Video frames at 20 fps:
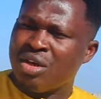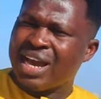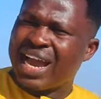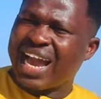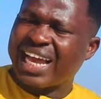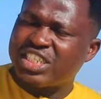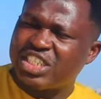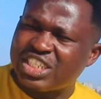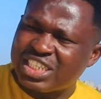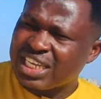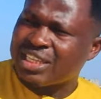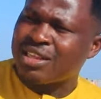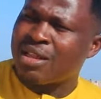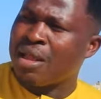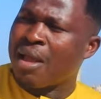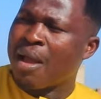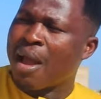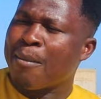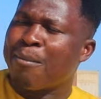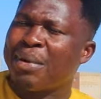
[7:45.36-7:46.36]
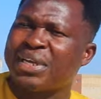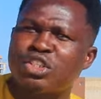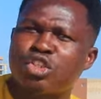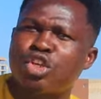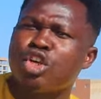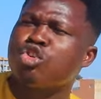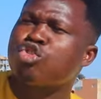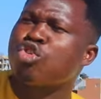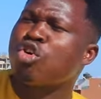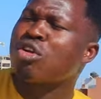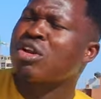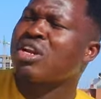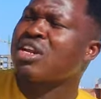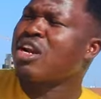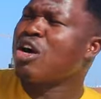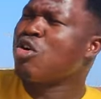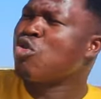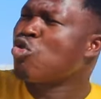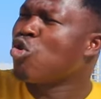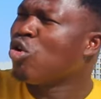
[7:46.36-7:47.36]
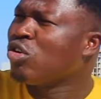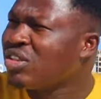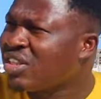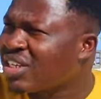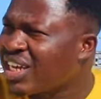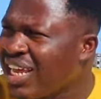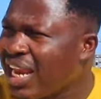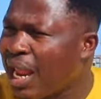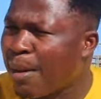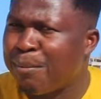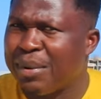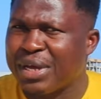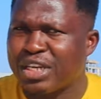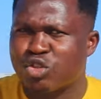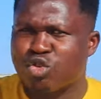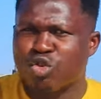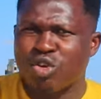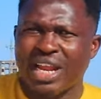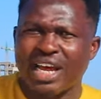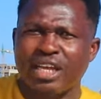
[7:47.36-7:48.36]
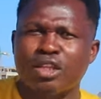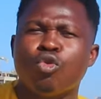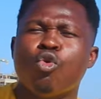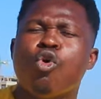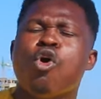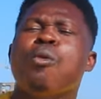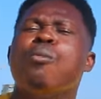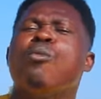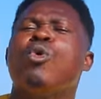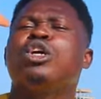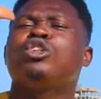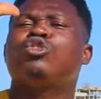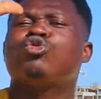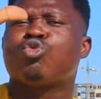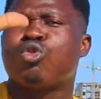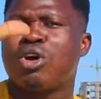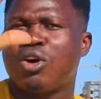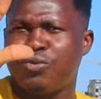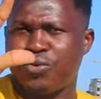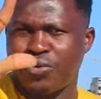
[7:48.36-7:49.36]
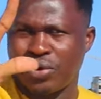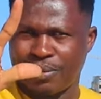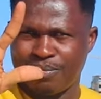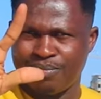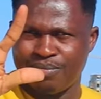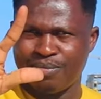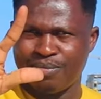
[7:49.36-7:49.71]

achètent parce qu'ils ont rencontré la personne là au moins trois fois.